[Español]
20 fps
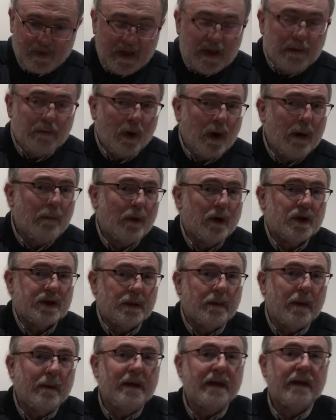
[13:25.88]
Y poco a poco se
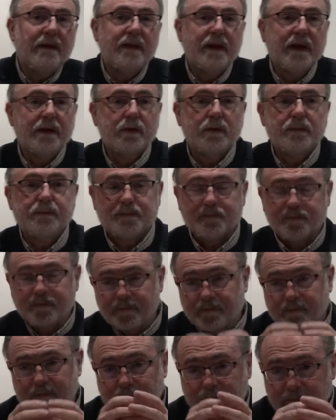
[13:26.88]
va evidenciando
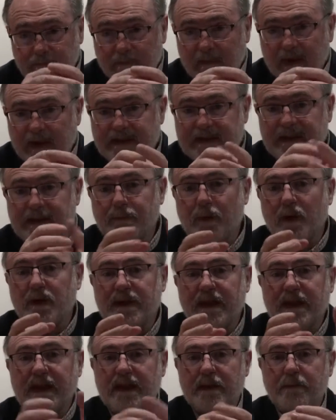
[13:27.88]
que estas
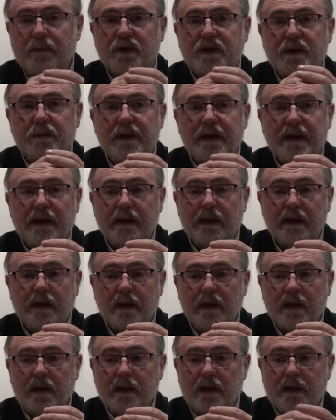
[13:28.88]
políticas de proximidad,
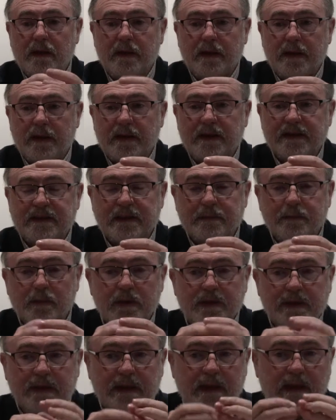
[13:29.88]
eh, que estas
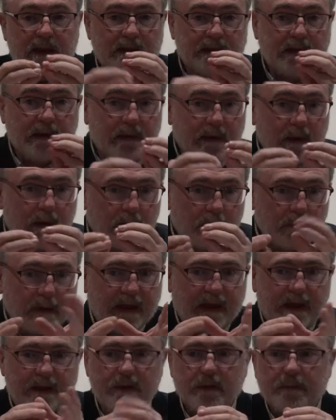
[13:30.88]
políticas de atención a lo
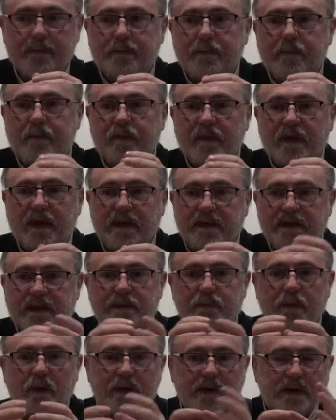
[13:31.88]
pequeño, que
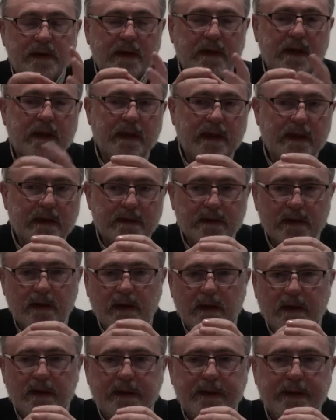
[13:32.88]
estas políticas
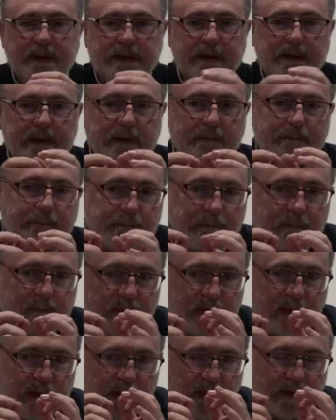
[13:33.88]
eh,
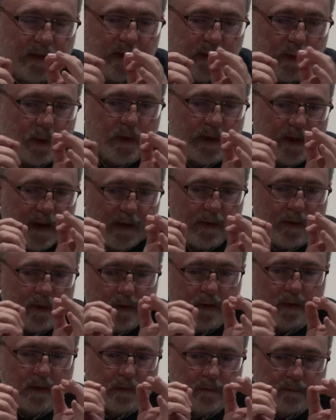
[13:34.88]
de,
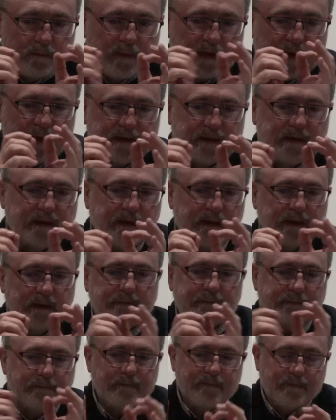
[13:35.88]
cuidado casi,